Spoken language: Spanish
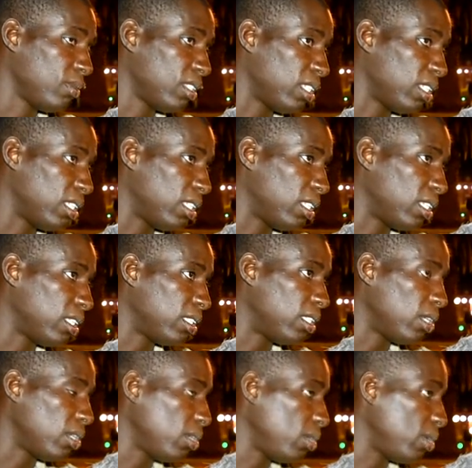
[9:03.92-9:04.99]
eh,
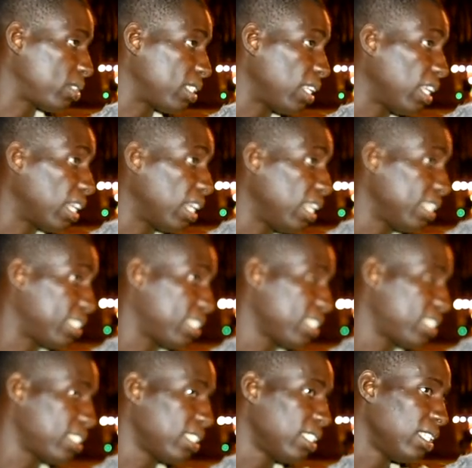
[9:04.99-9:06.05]
de los
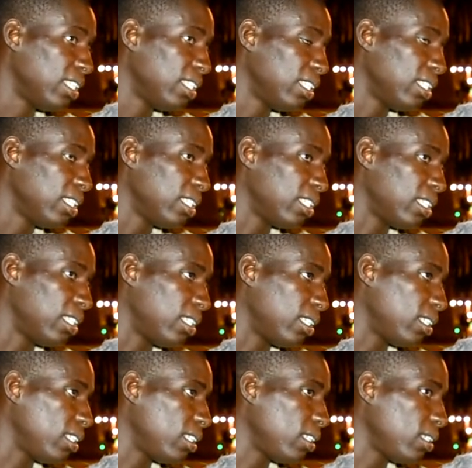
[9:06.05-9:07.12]
senegaleses
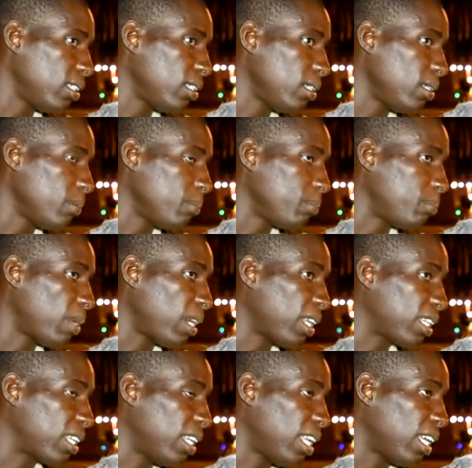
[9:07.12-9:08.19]
y
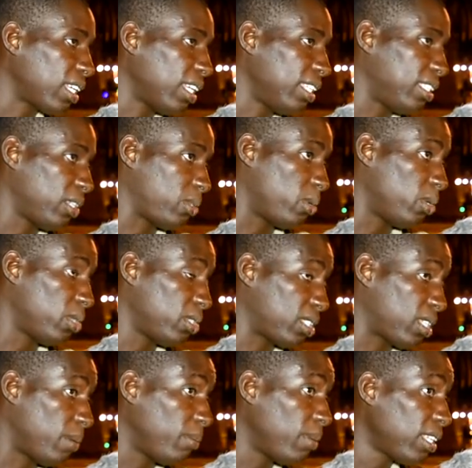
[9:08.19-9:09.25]
para que la gente
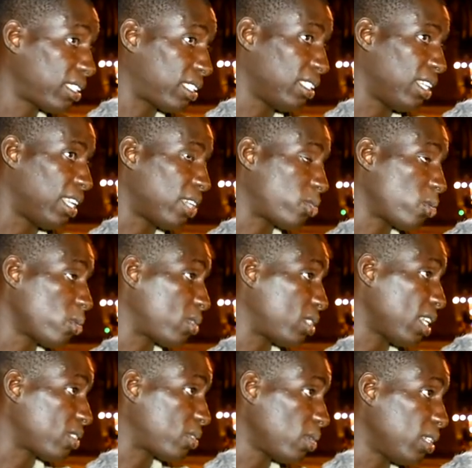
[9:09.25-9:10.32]
conozca más la
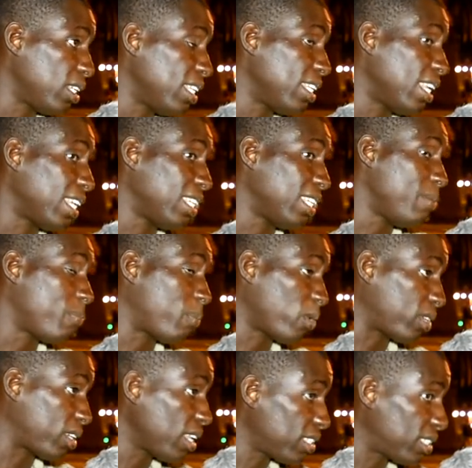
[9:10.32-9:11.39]
asociación y la
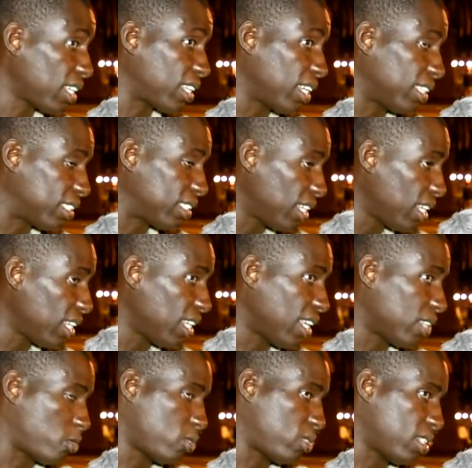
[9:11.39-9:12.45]
importancia que tiene
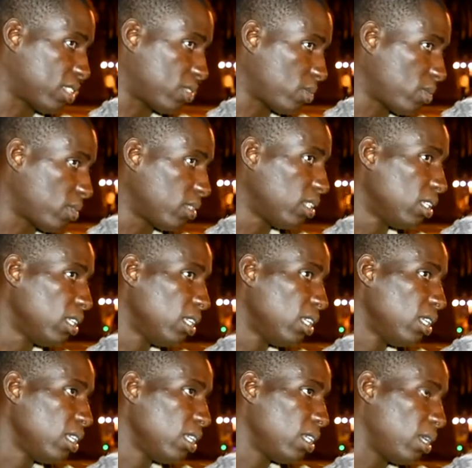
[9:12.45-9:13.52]
la asociación.
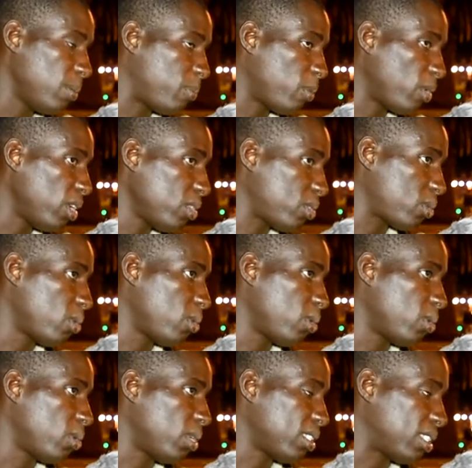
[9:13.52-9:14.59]
Y por
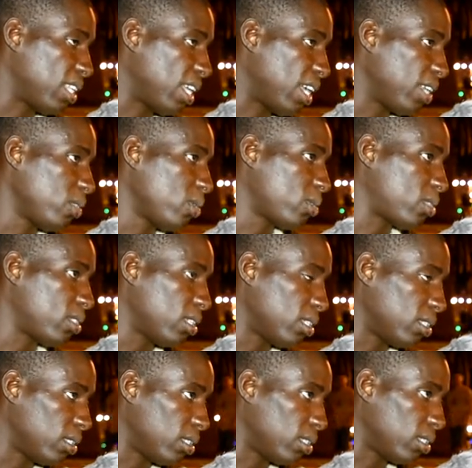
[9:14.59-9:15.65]
eso este año
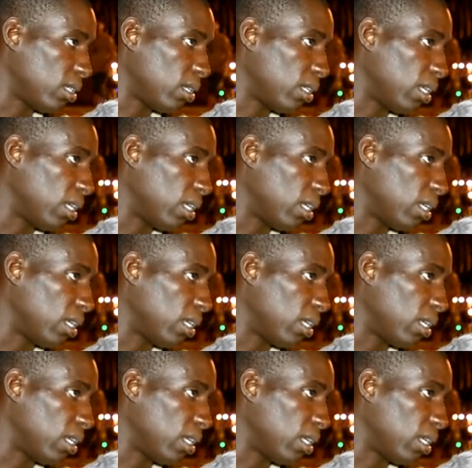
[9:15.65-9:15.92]
eh,